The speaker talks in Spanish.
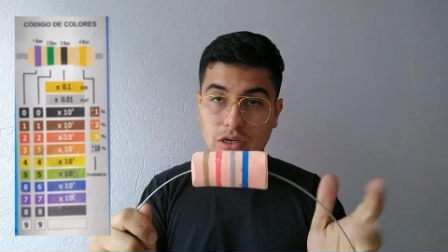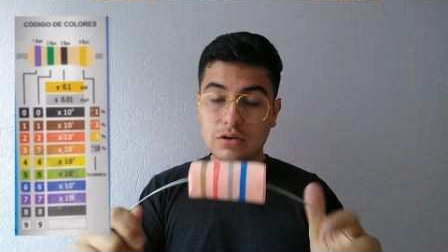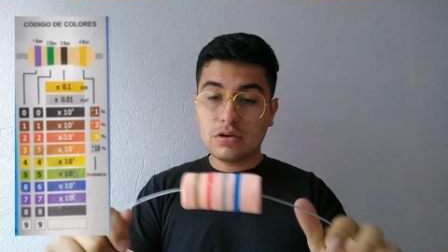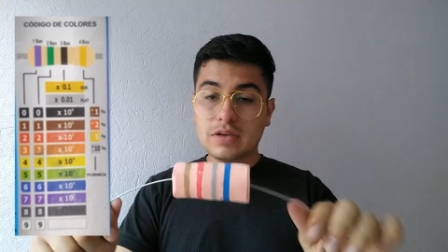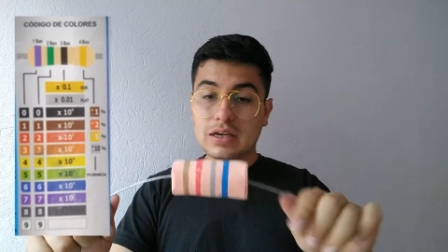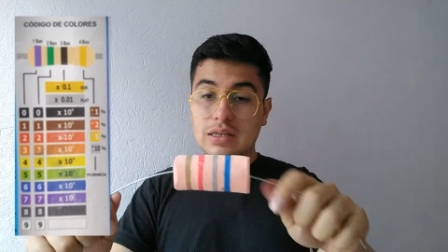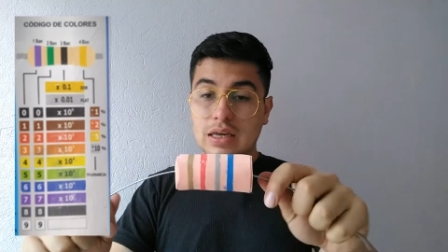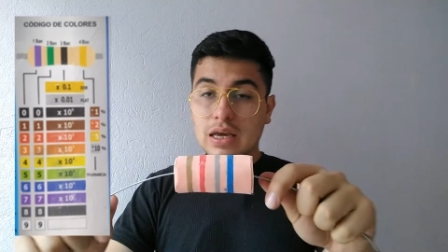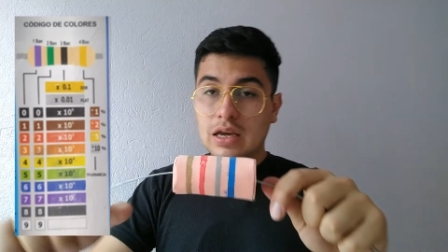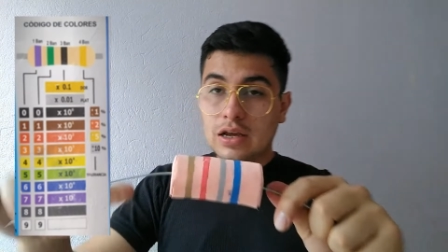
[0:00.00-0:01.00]
muy
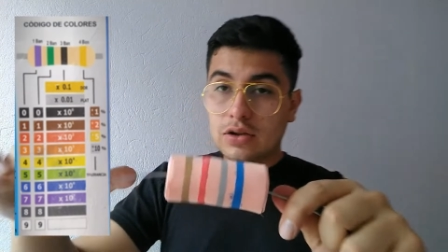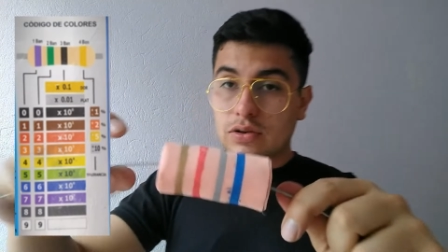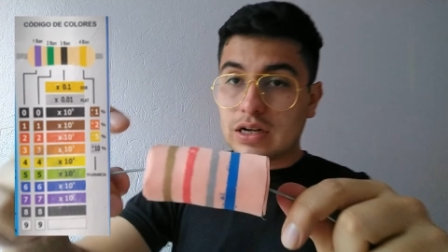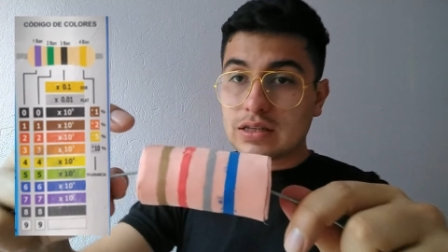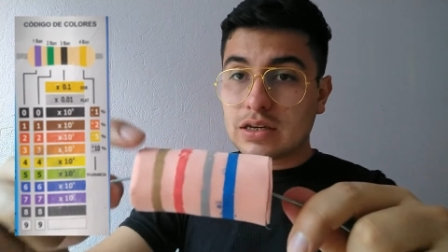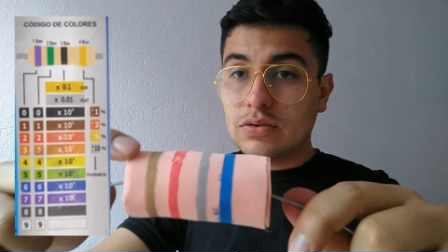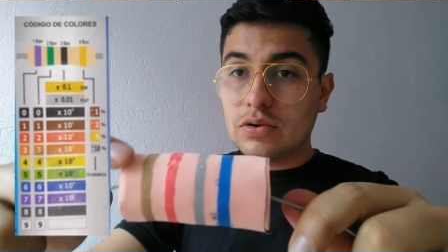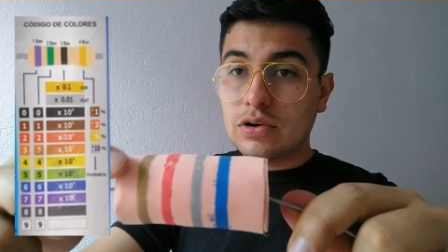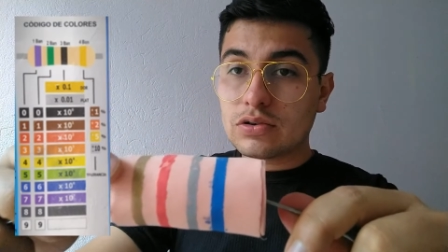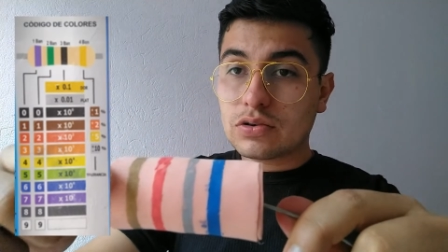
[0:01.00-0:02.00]
económicas, notarás que
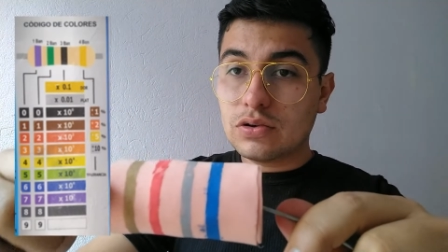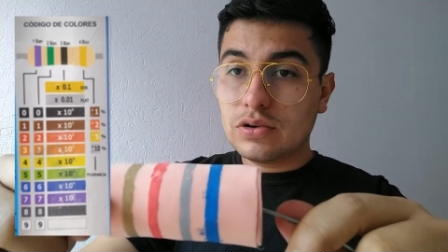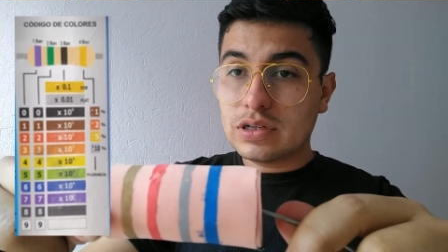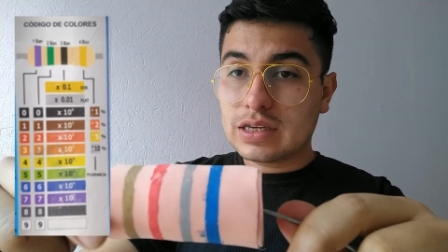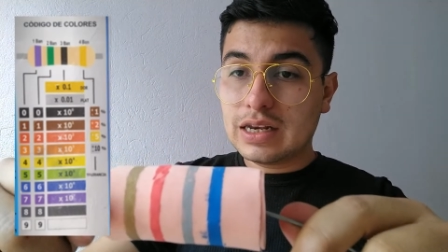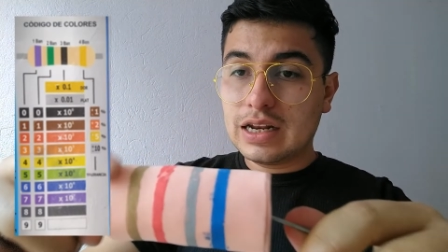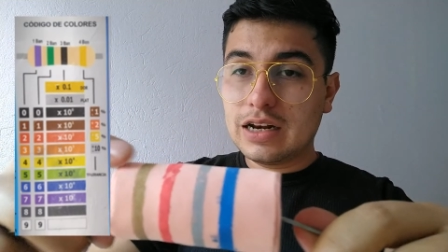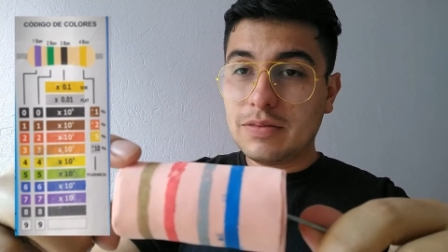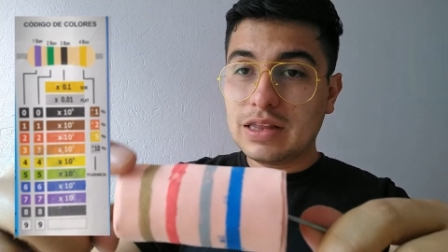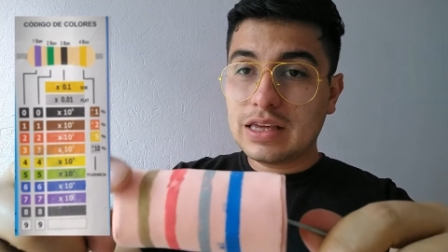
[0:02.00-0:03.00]
uno de los colores
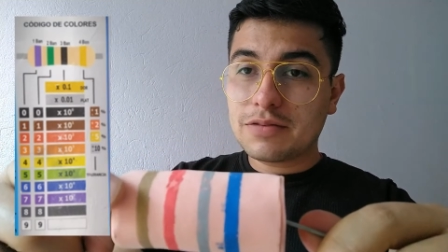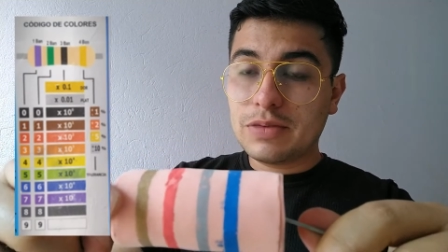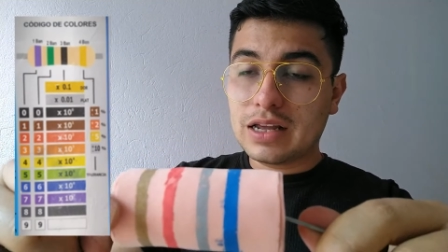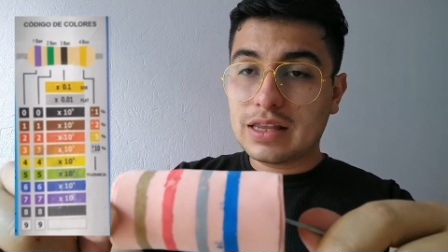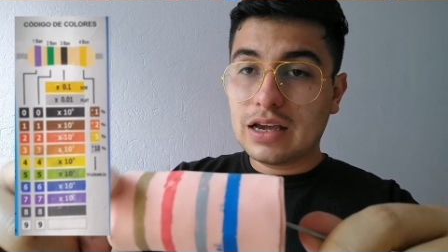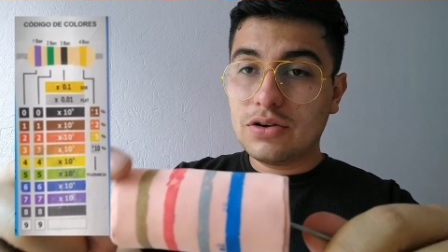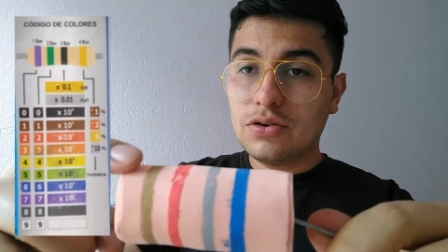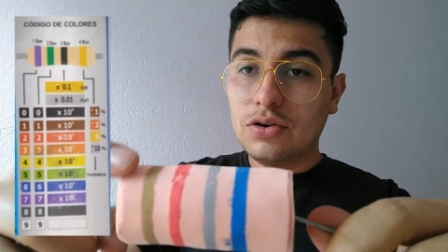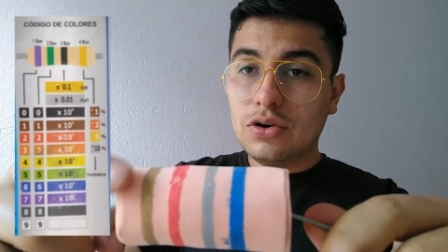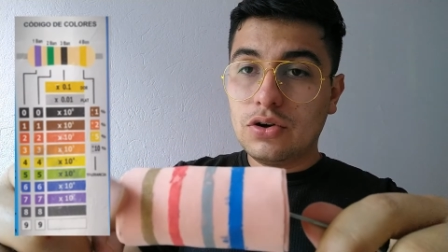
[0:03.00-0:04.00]
generalmente es plateado